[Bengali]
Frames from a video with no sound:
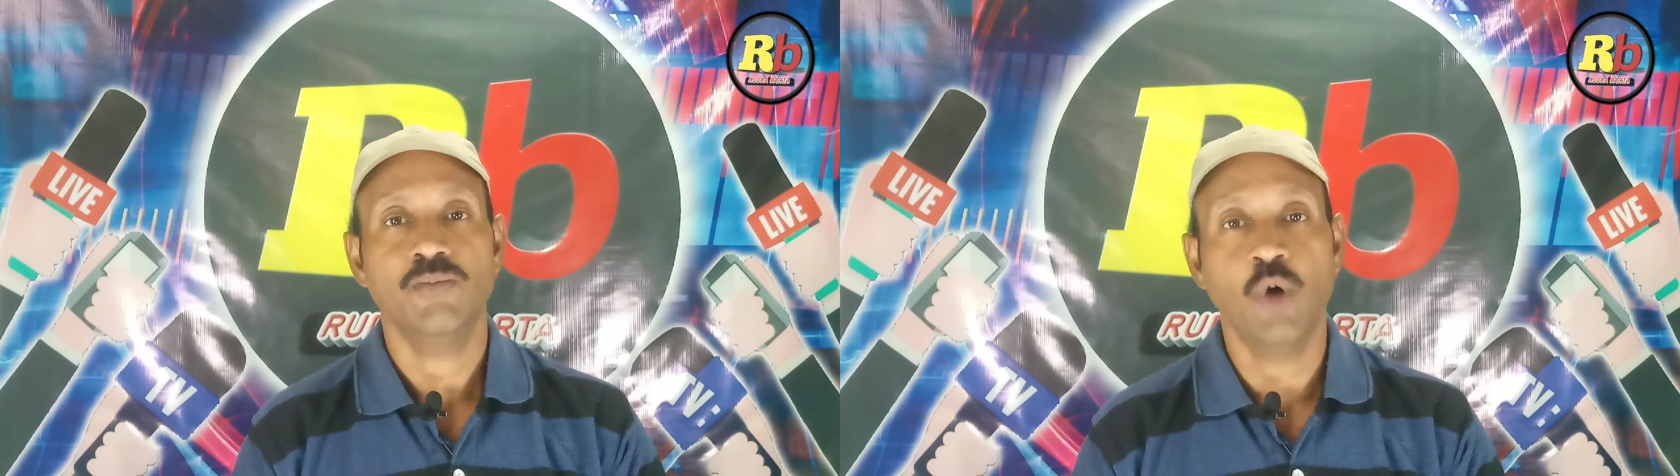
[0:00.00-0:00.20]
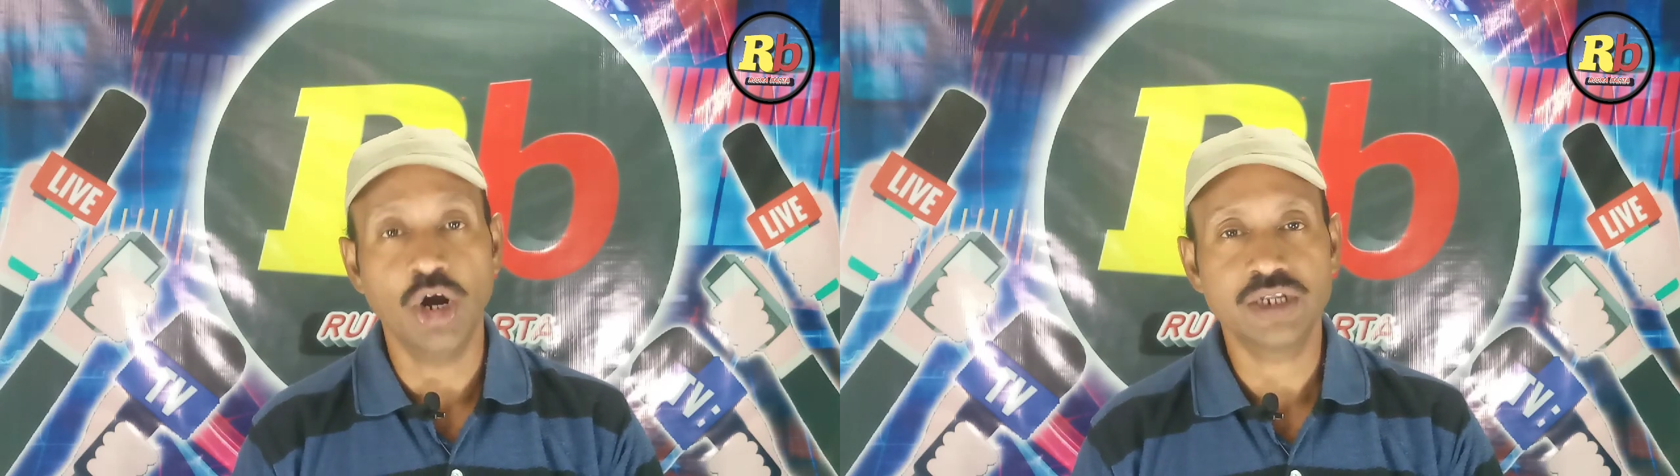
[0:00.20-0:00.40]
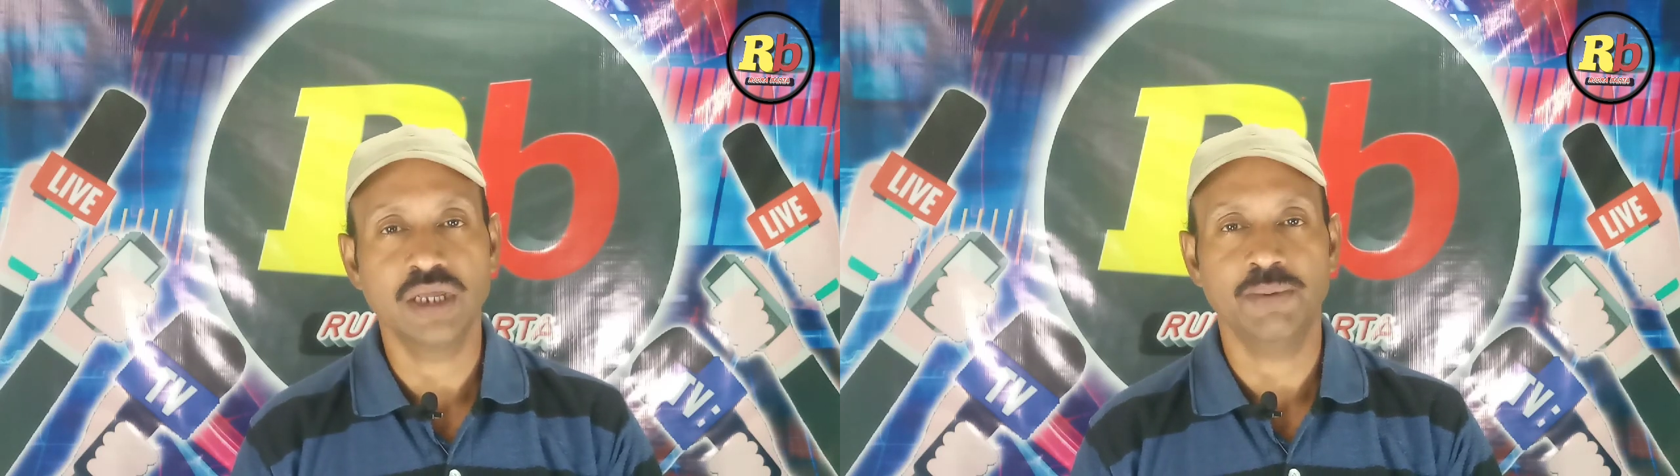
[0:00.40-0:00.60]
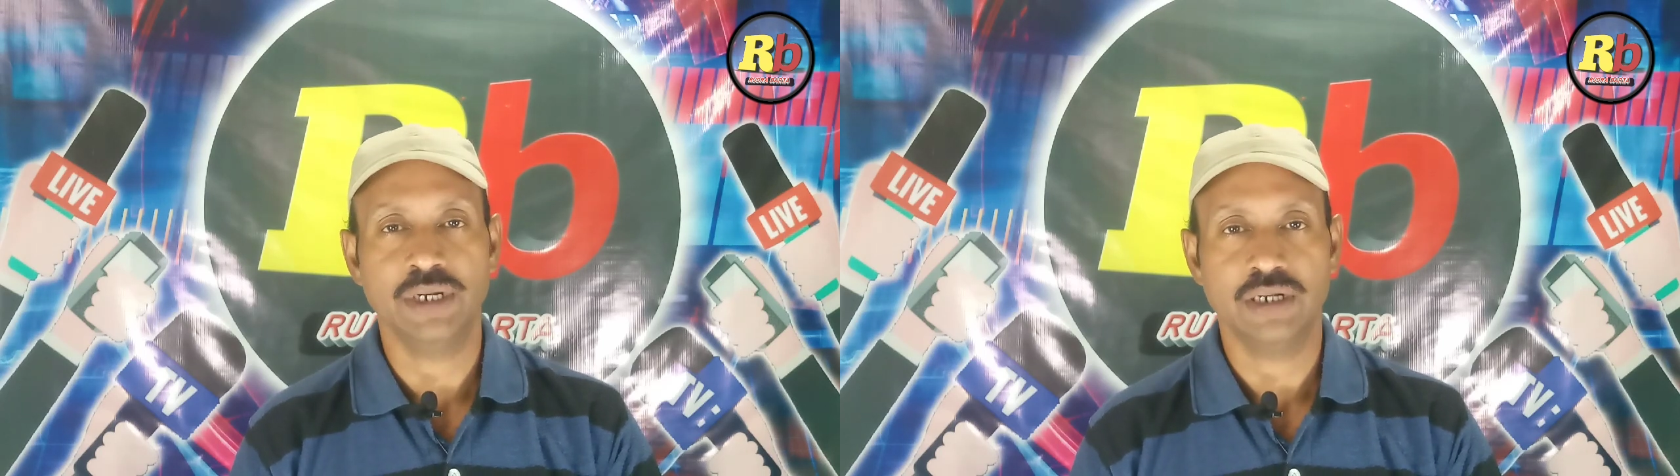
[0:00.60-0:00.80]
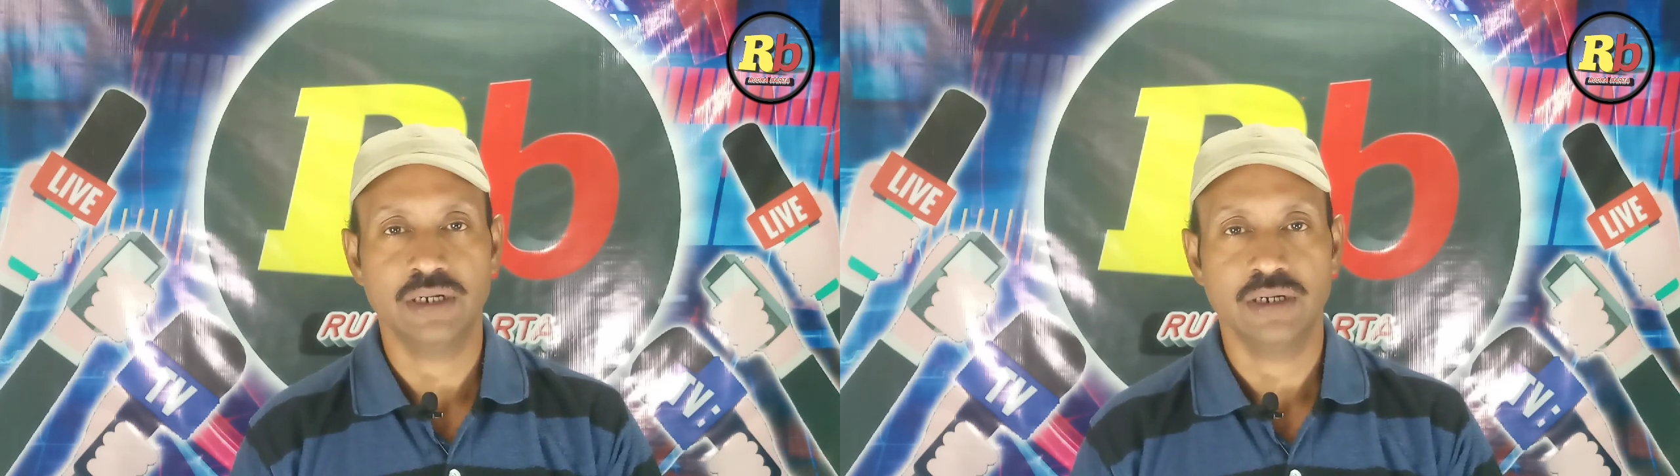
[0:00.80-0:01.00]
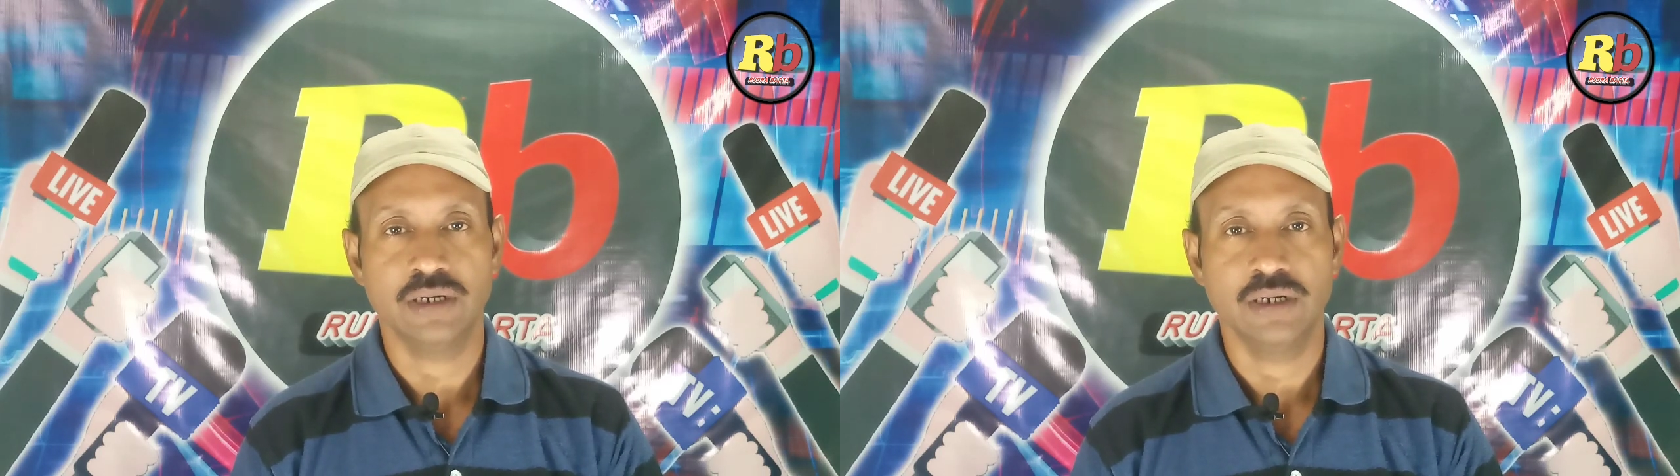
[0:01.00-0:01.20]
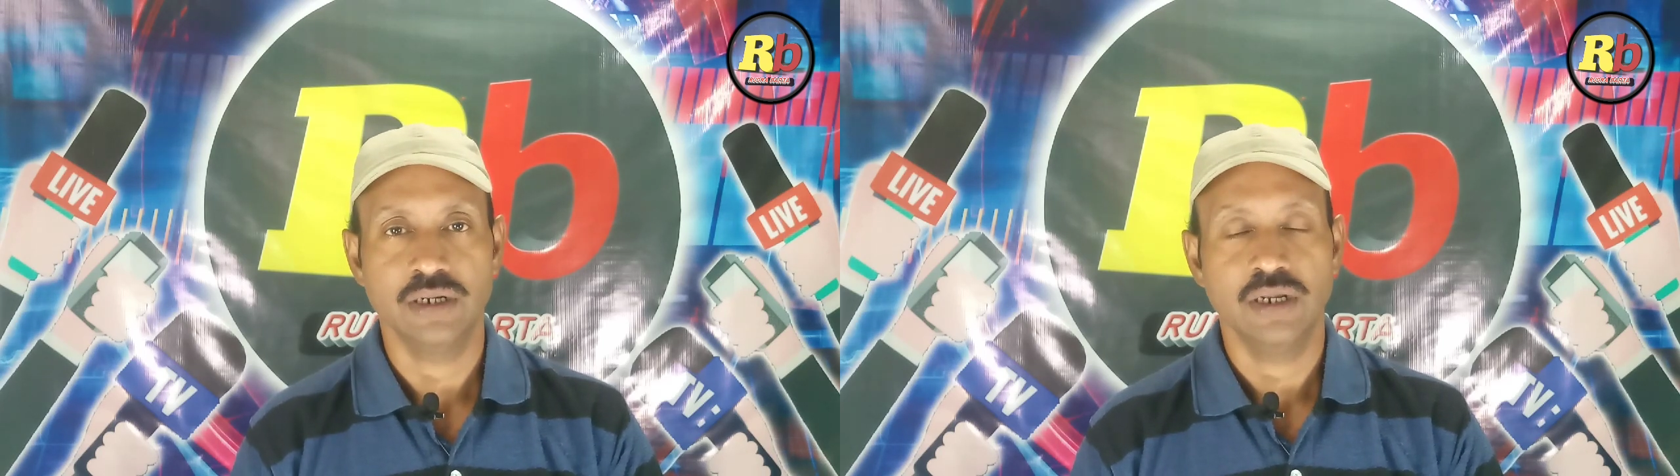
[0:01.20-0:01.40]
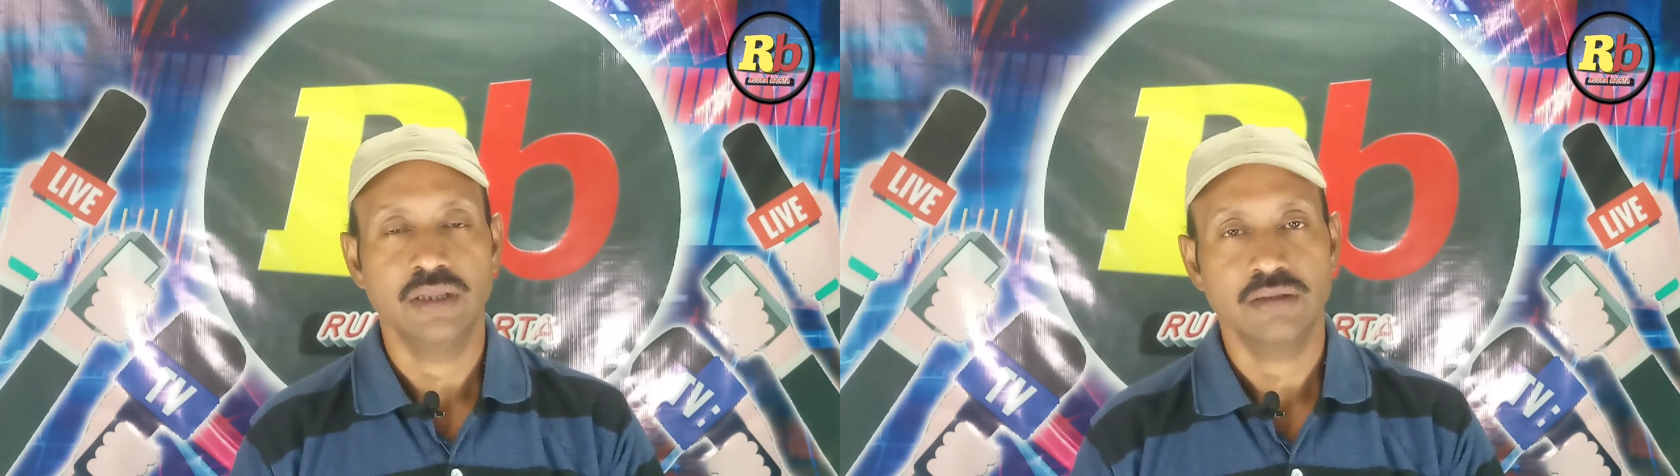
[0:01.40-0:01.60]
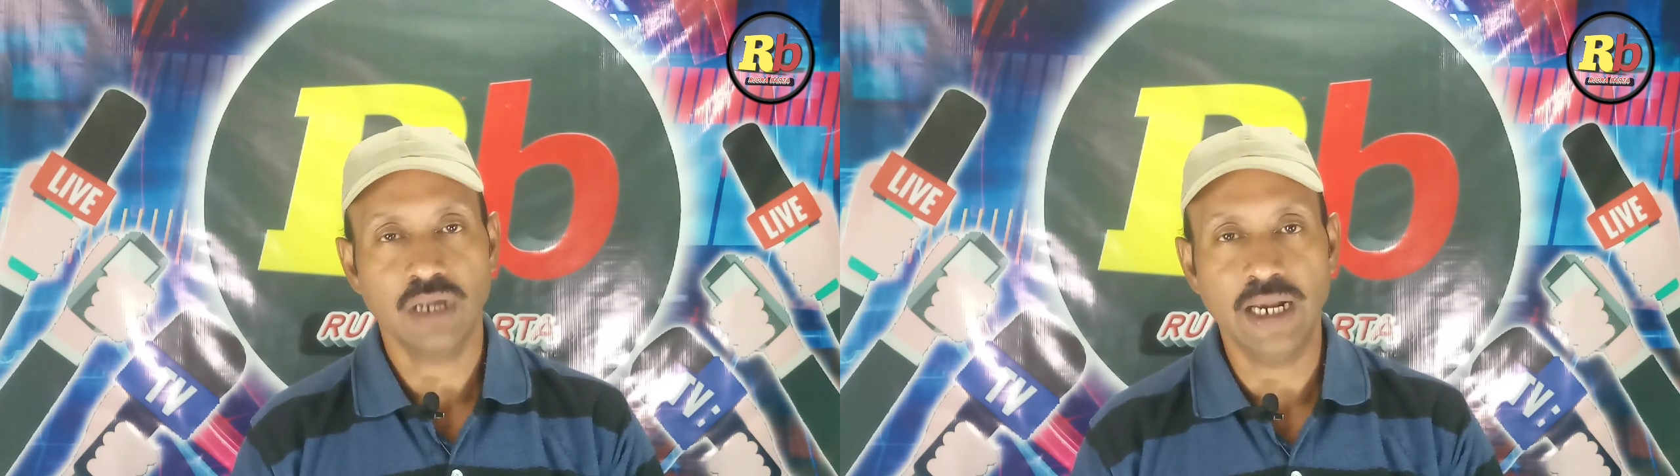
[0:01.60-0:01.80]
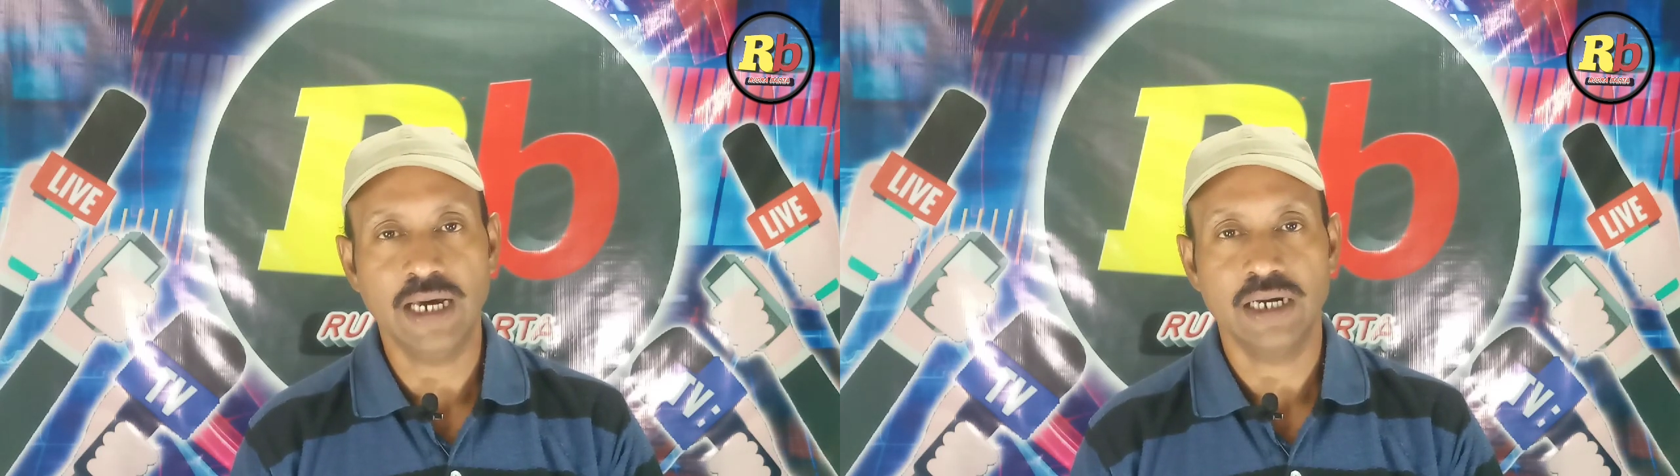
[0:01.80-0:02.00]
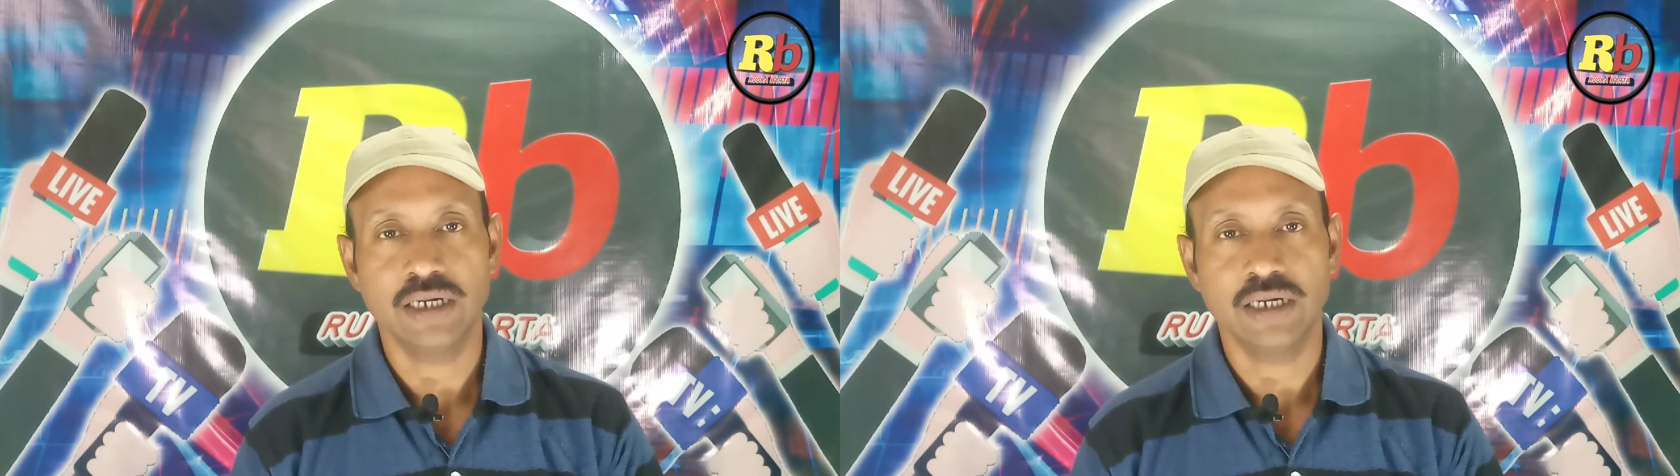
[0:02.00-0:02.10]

ভোট দেবেন তারা